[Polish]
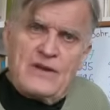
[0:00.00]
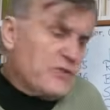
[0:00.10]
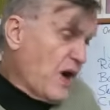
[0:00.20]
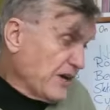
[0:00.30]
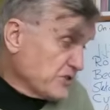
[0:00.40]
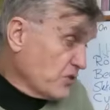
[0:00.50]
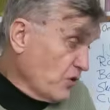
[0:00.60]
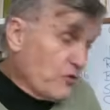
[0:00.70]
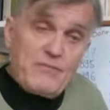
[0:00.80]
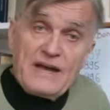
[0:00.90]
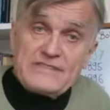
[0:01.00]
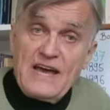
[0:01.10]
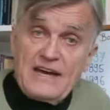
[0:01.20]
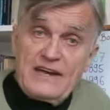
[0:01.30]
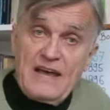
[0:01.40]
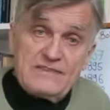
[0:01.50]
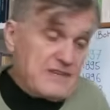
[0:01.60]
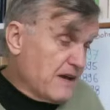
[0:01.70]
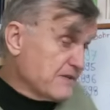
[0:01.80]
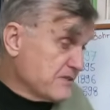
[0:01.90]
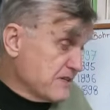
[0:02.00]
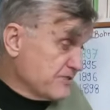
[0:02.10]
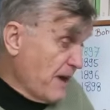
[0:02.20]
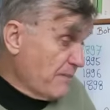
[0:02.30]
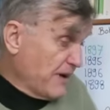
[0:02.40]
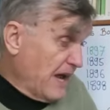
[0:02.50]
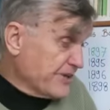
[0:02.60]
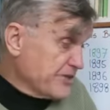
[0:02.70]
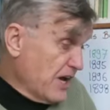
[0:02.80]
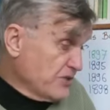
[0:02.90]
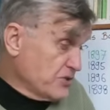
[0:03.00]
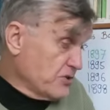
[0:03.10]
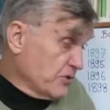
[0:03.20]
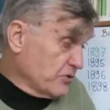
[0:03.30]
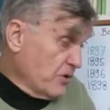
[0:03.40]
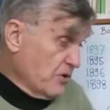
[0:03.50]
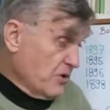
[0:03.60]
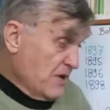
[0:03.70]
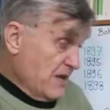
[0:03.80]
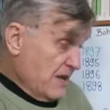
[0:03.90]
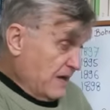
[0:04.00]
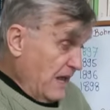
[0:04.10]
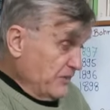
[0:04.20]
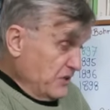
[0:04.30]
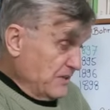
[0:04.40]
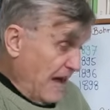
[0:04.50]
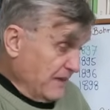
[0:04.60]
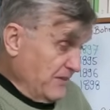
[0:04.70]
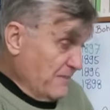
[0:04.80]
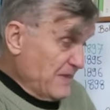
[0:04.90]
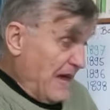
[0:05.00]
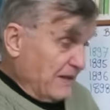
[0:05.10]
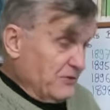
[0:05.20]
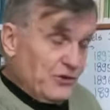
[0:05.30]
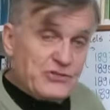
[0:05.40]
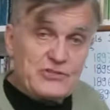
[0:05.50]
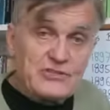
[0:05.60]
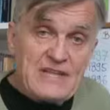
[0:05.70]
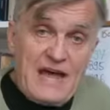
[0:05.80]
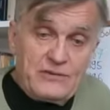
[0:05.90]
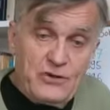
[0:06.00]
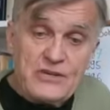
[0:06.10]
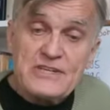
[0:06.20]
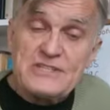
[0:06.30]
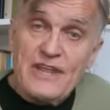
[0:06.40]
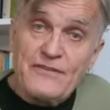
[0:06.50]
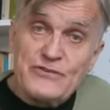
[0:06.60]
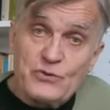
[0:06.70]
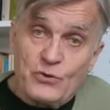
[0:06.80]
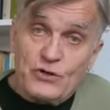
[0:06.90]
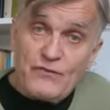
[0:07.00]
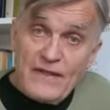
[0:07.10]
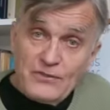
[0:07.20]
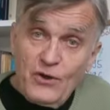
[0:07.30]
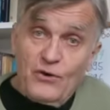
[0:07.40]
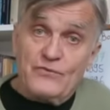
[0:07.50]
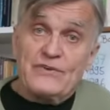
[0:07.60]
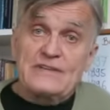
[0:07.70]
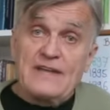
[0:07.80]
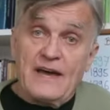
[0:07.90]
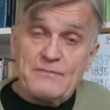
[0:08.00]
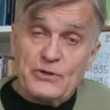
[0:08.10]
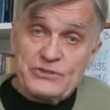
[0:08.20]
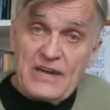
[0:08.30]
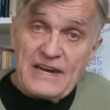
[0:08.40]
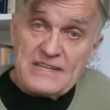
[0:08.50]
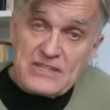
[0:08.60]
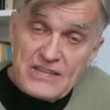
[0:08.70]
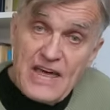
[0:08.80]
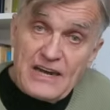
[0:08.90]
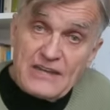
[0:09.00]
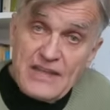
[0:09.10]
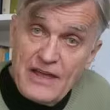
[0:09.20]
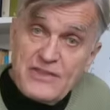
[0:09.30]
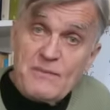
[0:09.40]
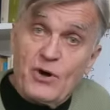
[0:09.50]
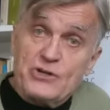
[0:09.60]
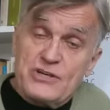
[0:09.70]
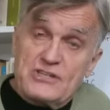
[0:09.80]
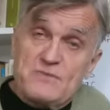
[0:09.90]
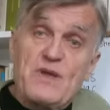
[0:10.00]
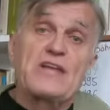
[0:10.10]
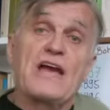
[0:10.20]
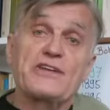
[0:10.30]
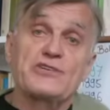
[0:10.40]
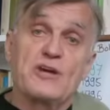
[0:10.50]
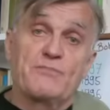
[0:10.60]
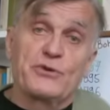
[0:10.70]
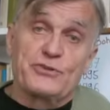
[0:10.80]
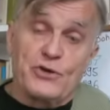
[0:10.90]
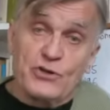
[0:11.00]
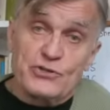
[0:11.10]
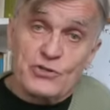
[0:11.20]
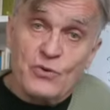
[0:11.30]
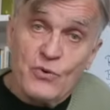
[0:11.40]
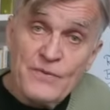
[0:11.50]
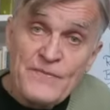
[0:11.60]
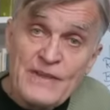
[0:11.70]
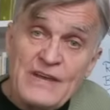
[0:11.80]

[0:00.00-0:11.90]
No a skoro ma za- zamrażać, no to kandydatem na to, na to jest ten wzór kwantowy, tak? bo teraz energia nie może zmieniać się po troszku.